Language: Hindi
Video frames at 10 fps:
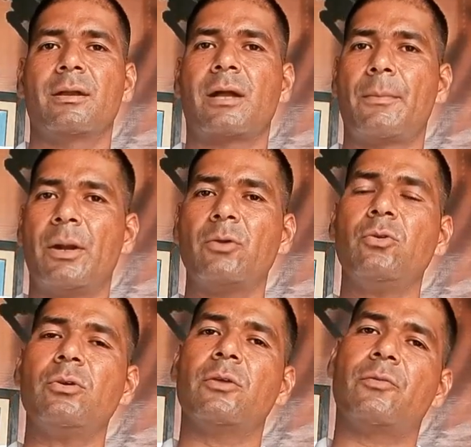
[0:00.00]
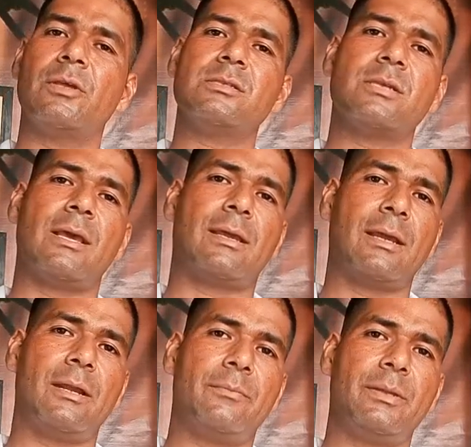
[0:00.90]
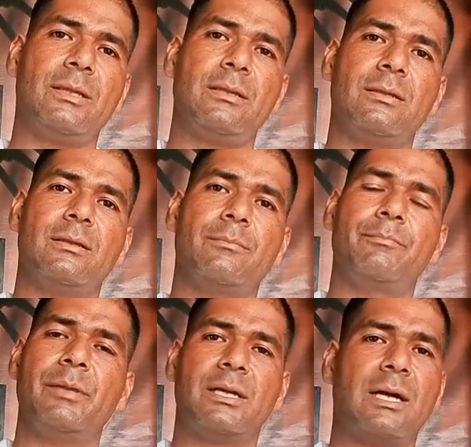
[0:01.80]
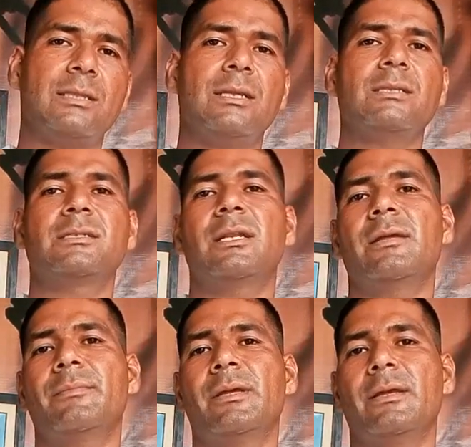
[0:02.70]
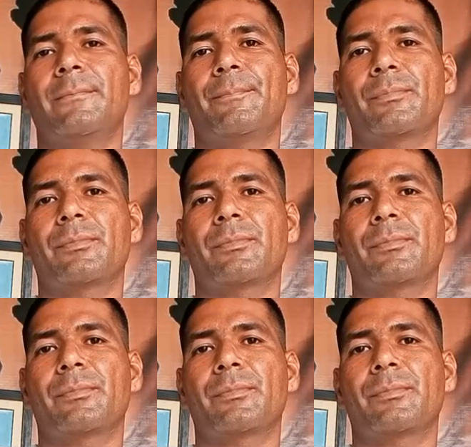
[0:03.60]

कमांडो डिफेंस एकेडमी बीकानेर ज़िले में